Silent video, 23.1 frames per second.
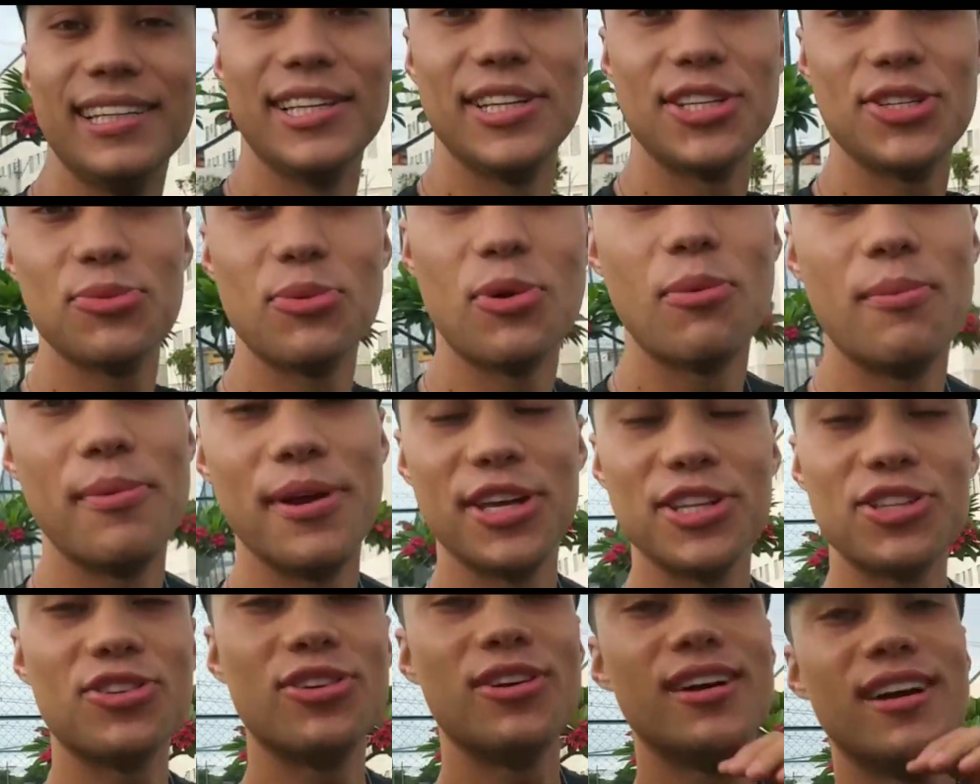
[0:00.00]
nesse
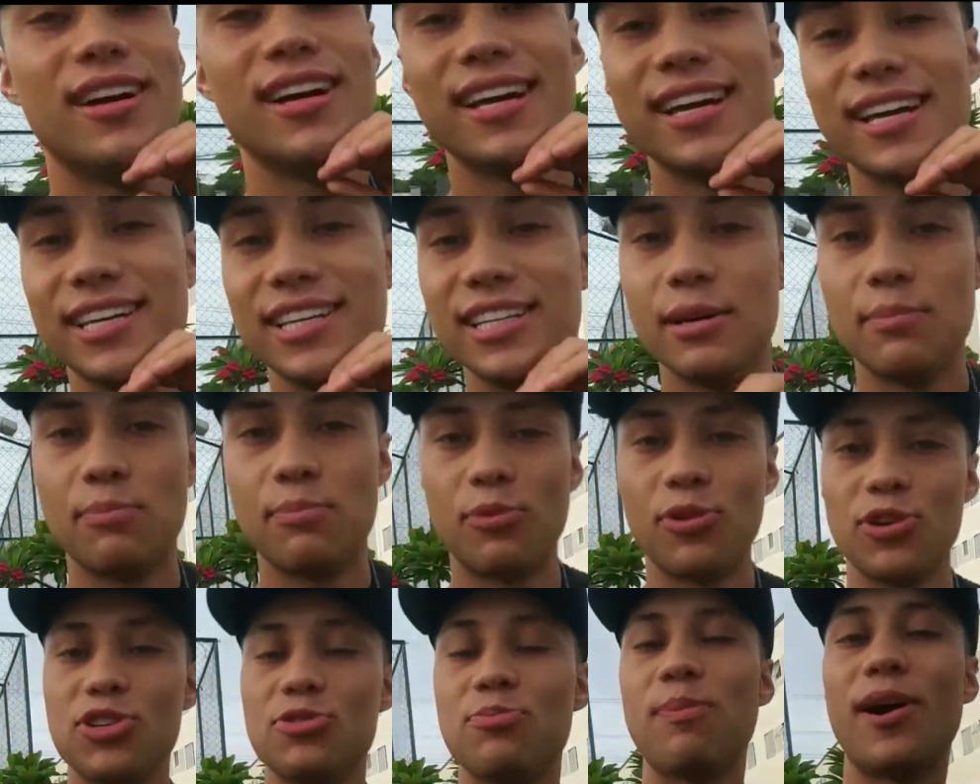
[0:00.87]
momento e
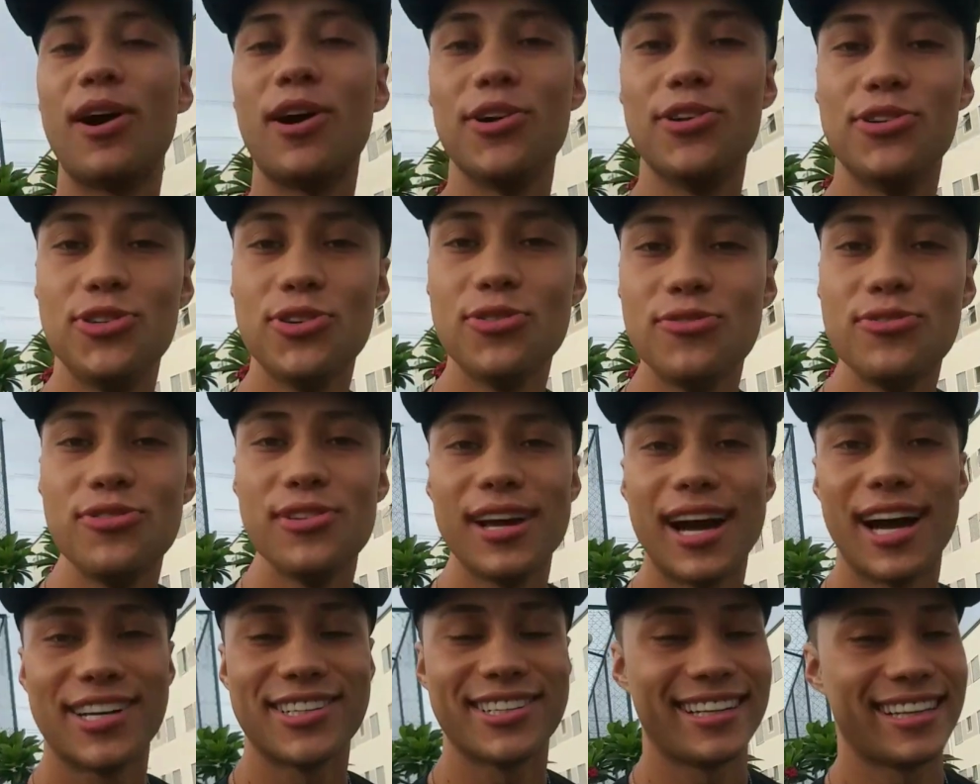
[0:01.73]
depois partiu
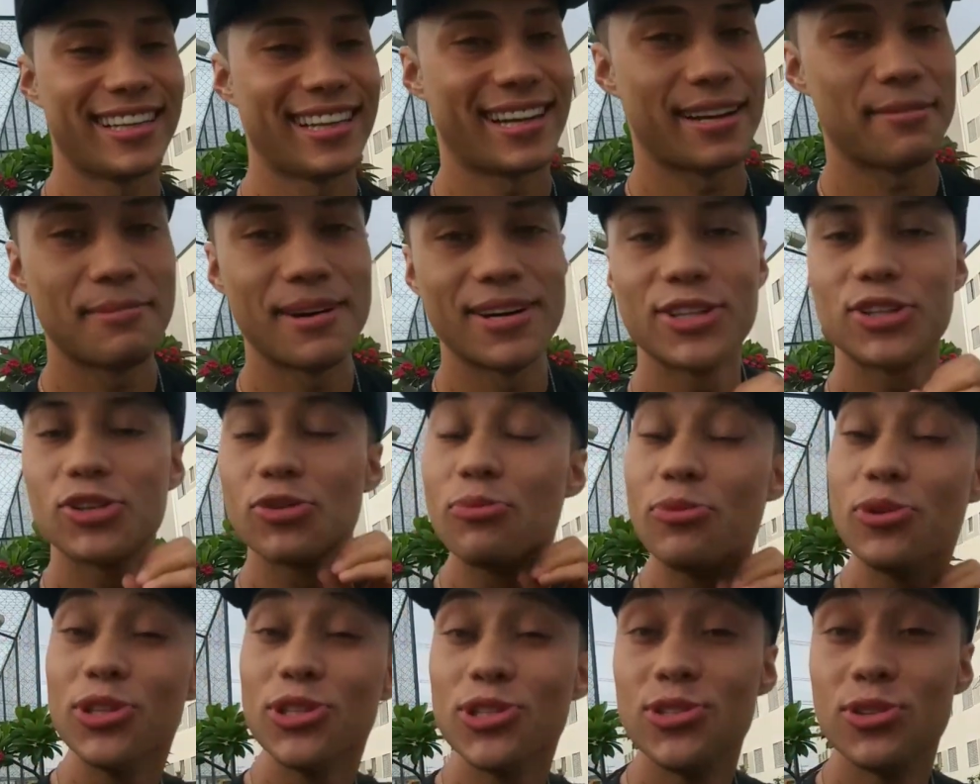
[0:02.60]
viagem, galera. Mano, tô
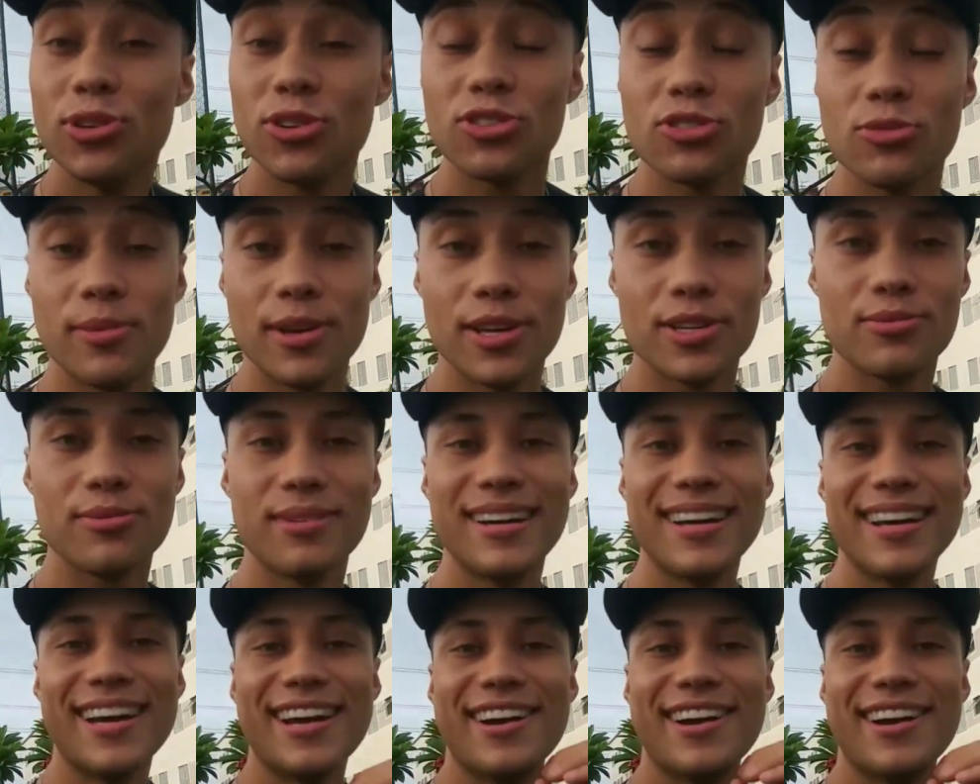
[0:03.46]
muito ansioso mesmo.